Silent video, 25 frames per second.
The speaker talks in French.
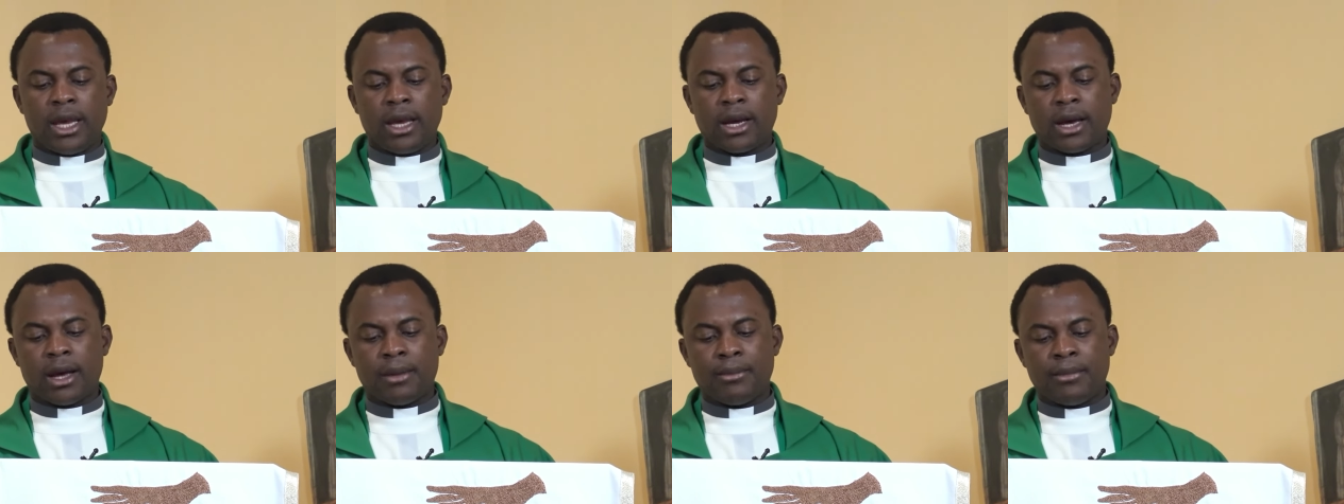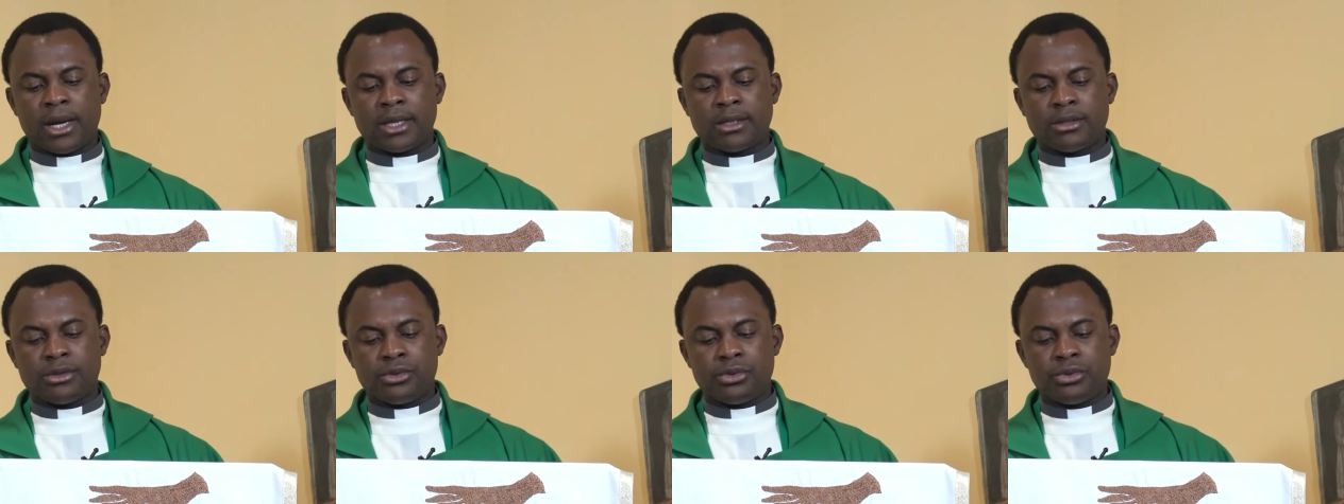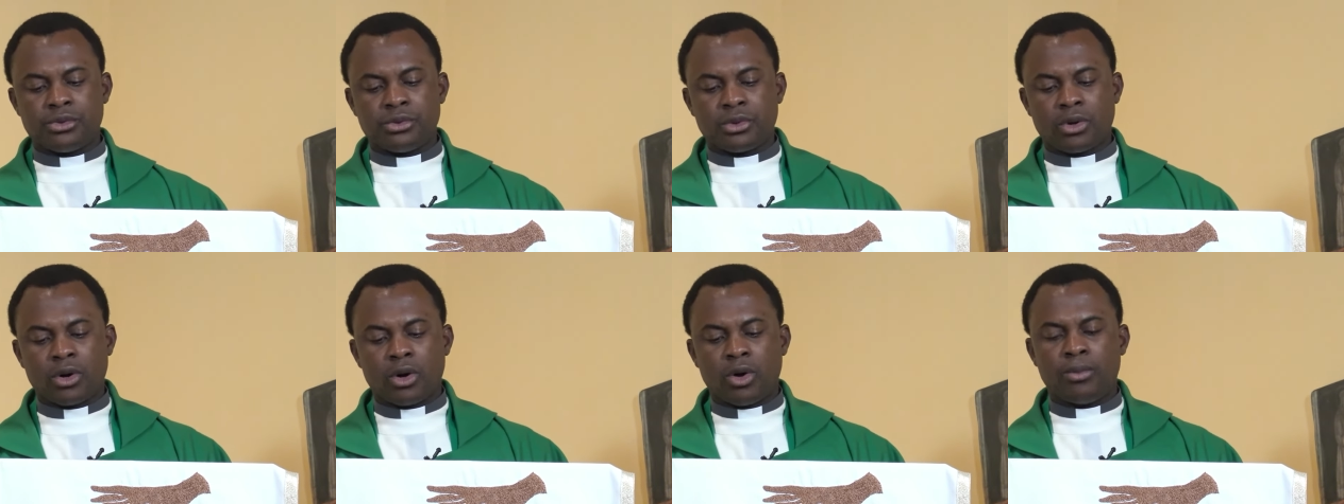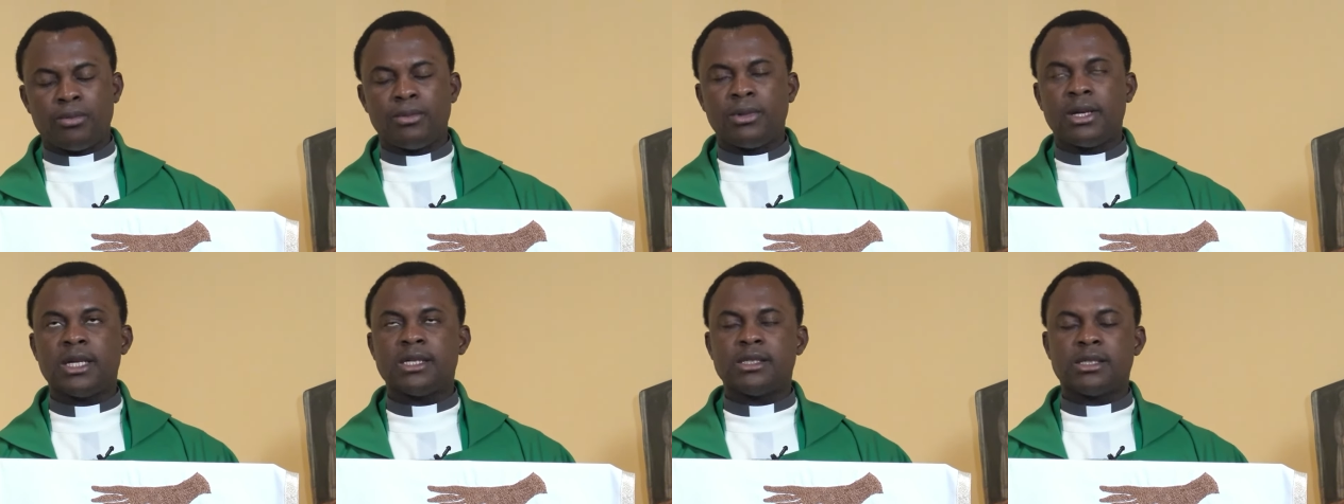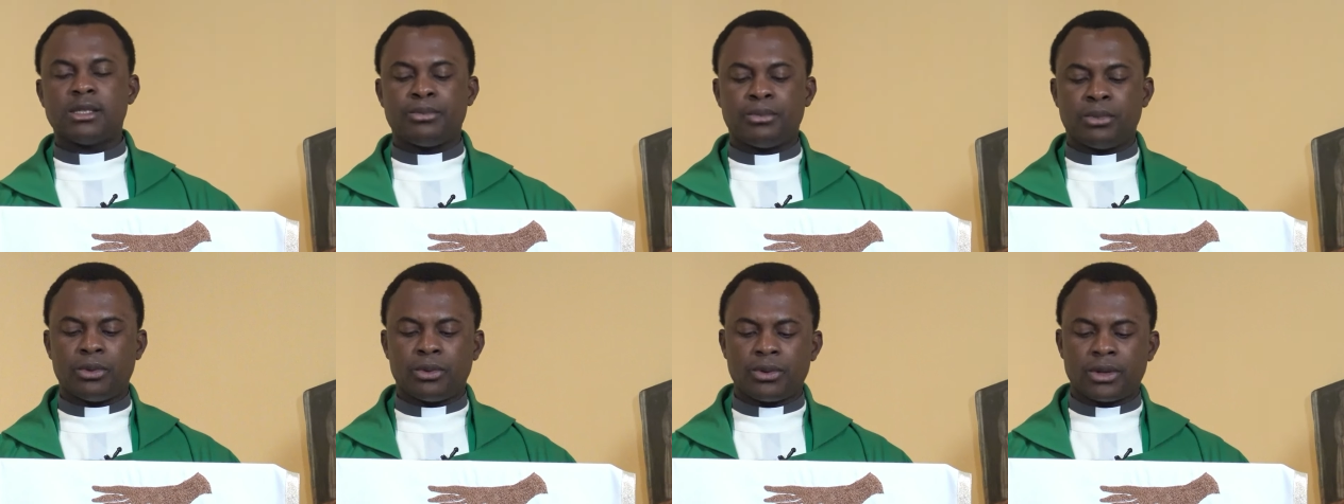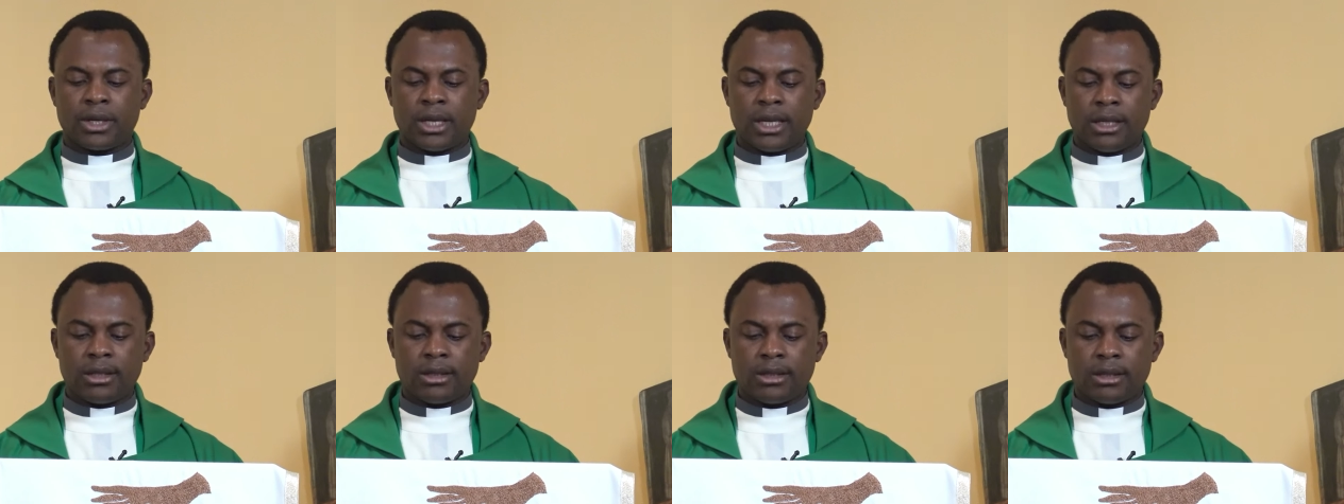rabattu comme les
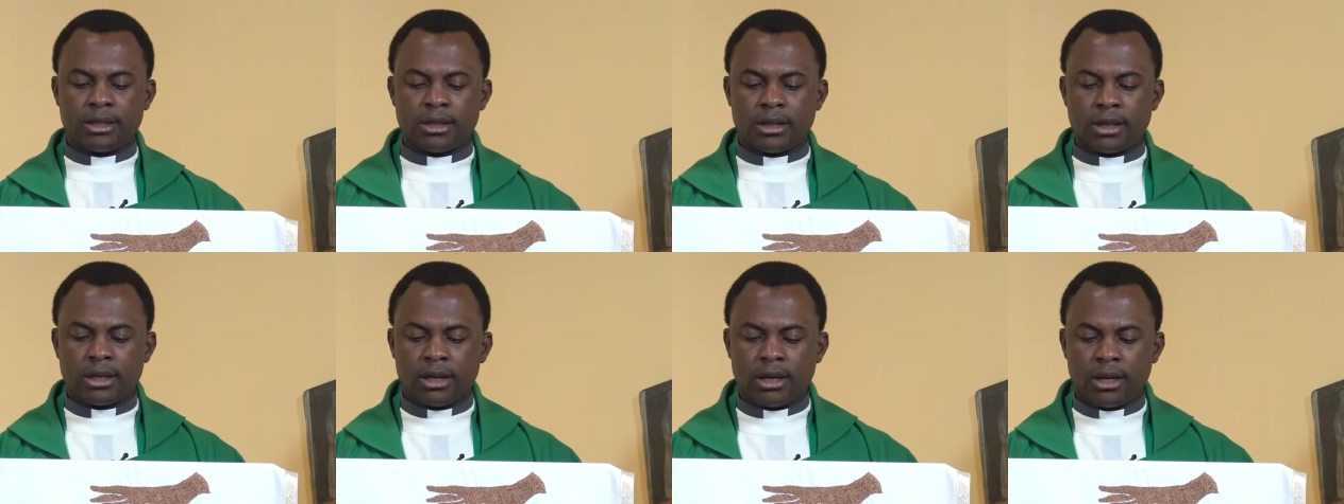hypocrites.